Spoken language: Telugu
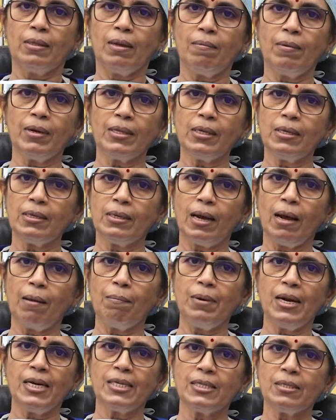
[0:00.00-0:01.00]
తర్వాత
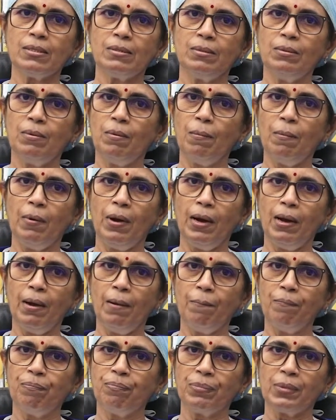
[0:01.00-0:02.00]
ట్యాబ్లెట్స్
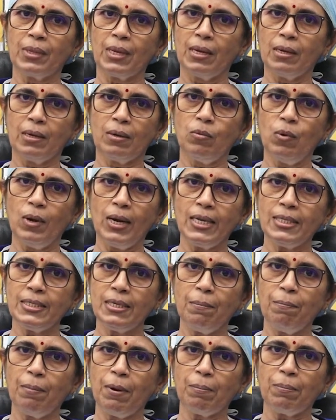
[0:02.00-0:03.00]

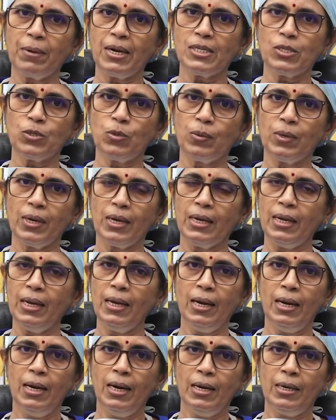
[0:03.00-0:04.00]
కొల్లెజన్ పెప్టైడ్స్ ఉంటాయి
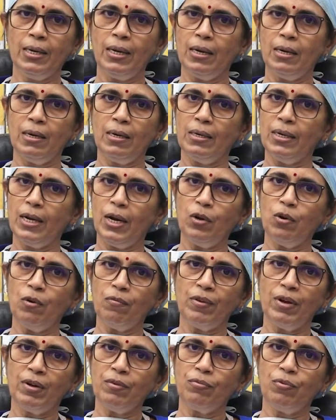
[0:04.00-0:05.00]
టెండో
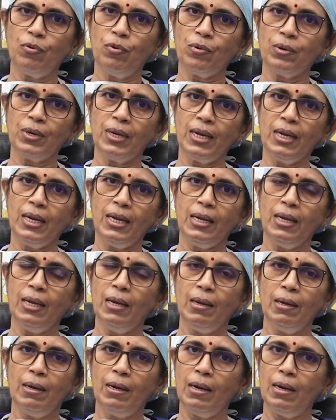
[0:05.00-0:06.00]
ఫిట్ ఫోర్ట్ అని
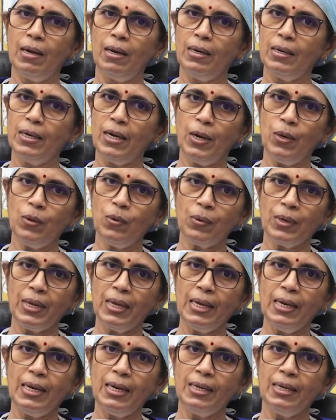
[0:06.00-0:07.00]
టెండో
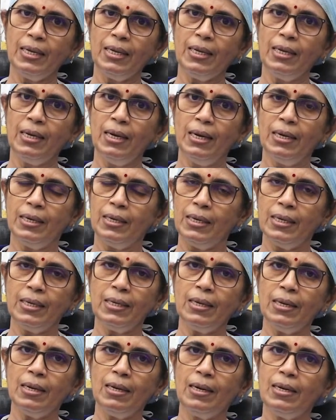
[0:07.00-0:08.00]
హీల్ అని టీ
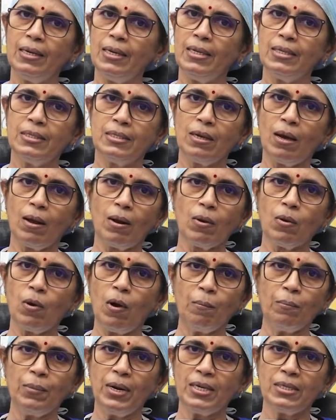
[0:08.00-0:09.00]
హీల్ అని చాలా
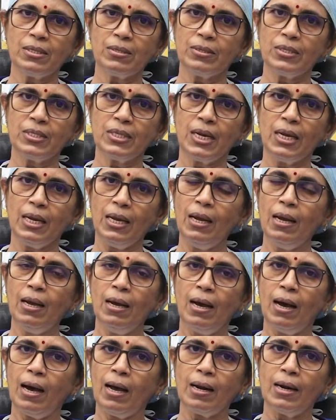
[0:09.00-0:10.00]
కాంప్లైంట్స్ వచ్చినాయి
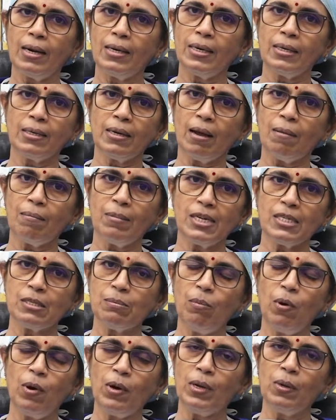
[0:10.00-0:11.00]
అలాంటి
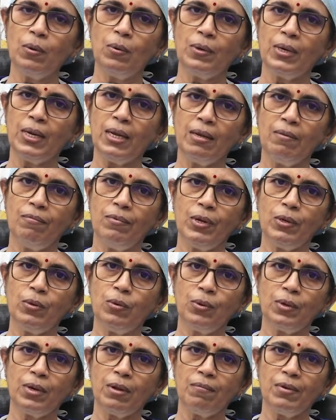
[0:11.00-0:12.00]
ట్యాబ్లెట్స్ మార్నింగ్ ఒకటి ఈవినింగ్
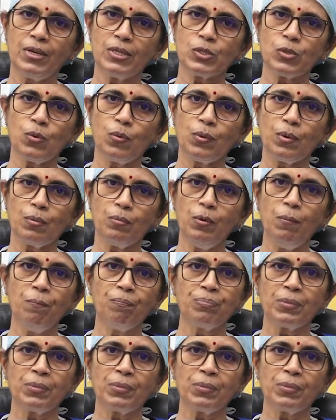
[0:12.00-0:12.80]
ఒకటి వేసుకోవటము